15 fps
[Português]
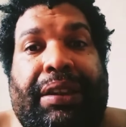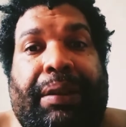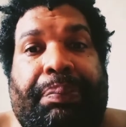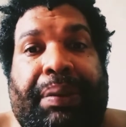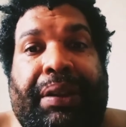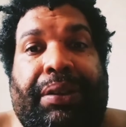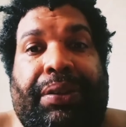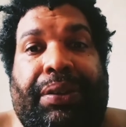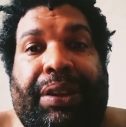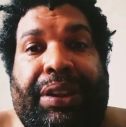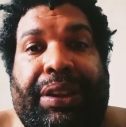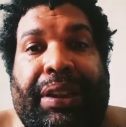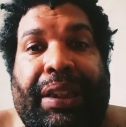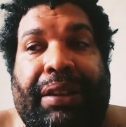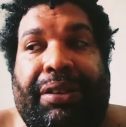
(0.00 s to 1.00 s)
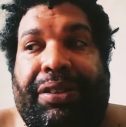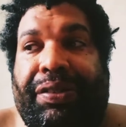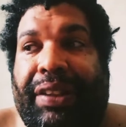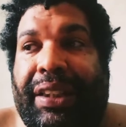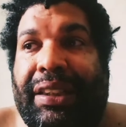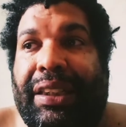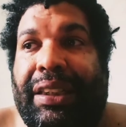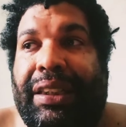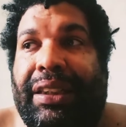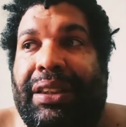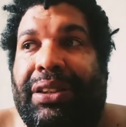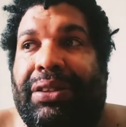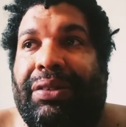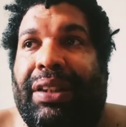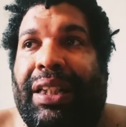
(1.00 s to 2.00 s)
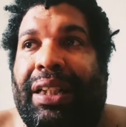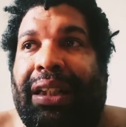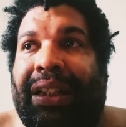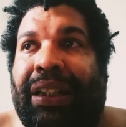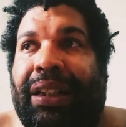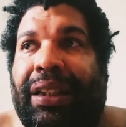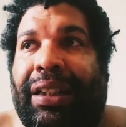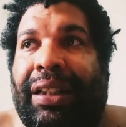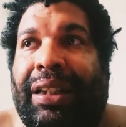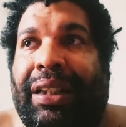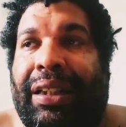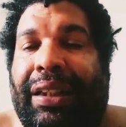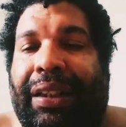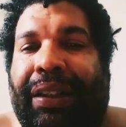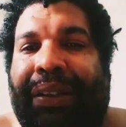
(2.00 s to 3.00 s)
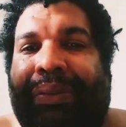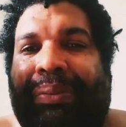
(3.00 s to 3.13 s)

e pintores negros fazem isso a,